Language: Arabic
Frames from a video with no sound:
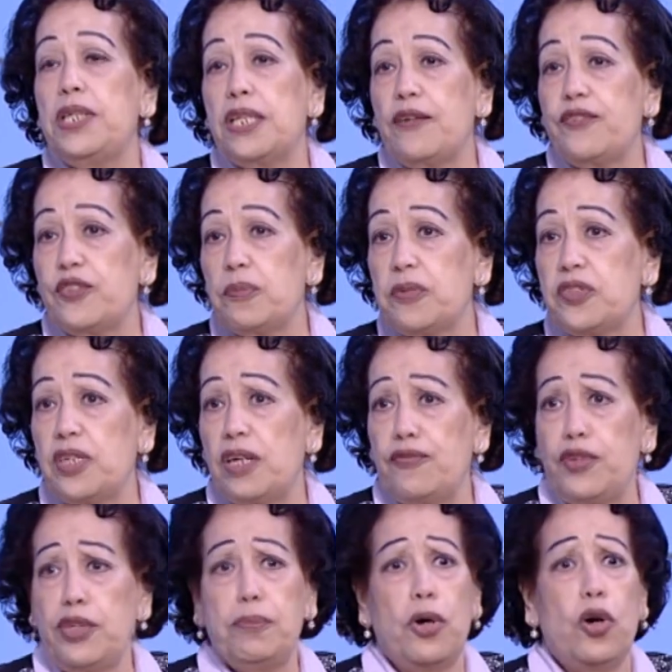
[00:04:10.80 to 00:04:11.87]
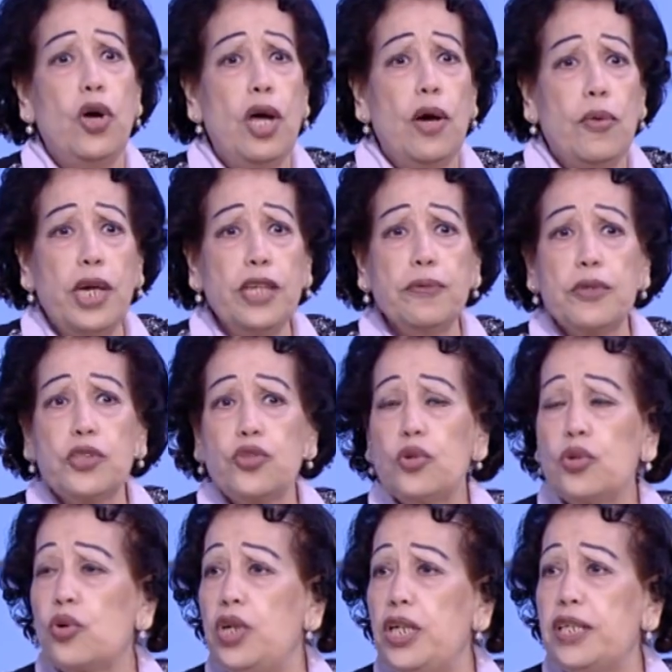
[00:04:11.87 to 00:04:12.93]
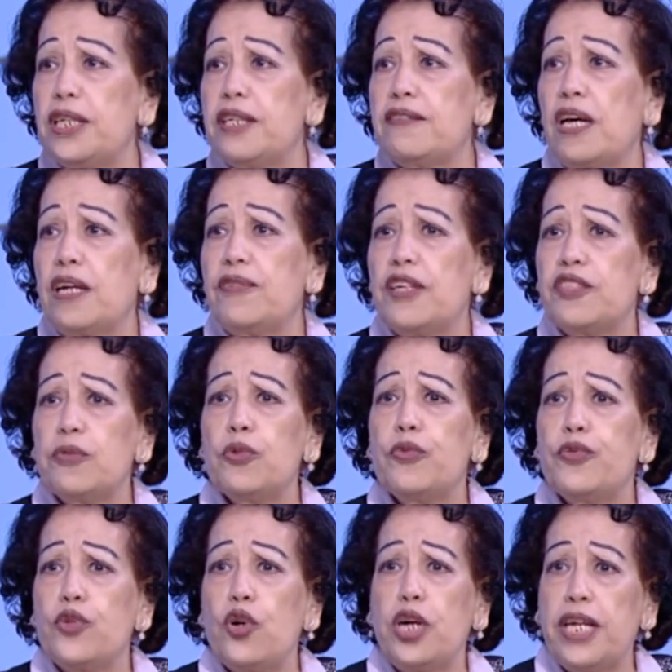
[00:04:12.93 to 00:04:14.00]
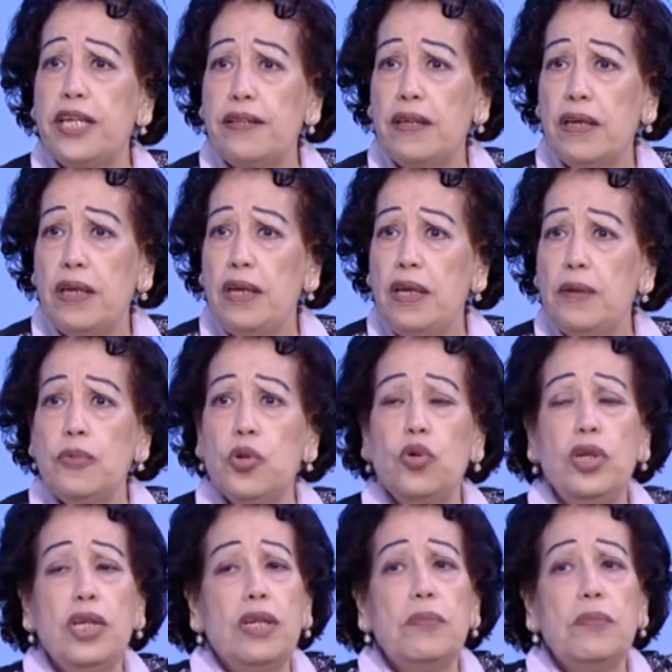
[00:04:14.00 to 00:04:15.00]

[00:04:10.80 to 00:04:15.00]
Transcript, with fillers: انه علم النفس مثلا في واحد مشهور كل الناس عارفاه اسمه فرويد طبعا.